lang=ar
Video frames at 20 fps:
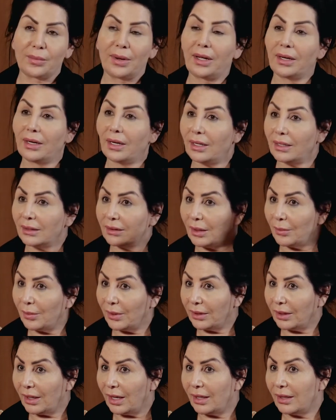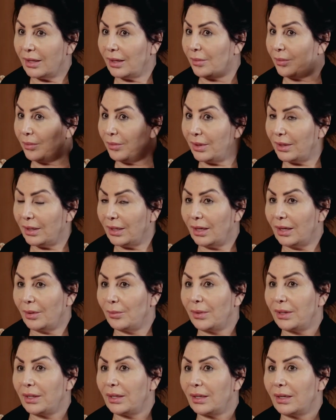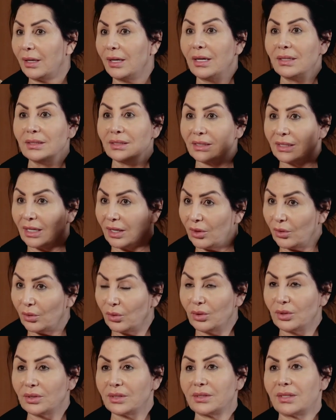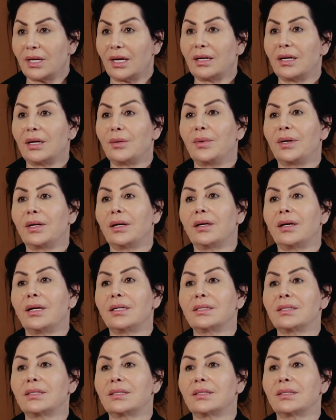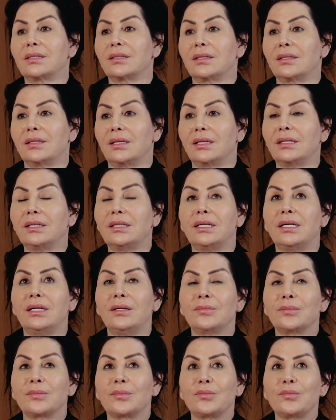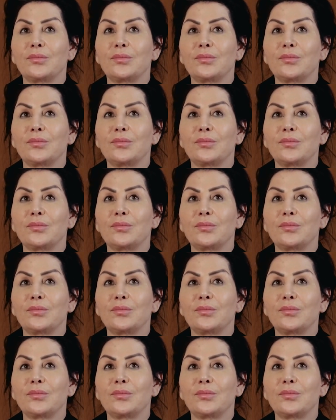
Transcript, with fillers: اربع حلقات طبعا هذا من من سنه ونص تقريبا نص عندي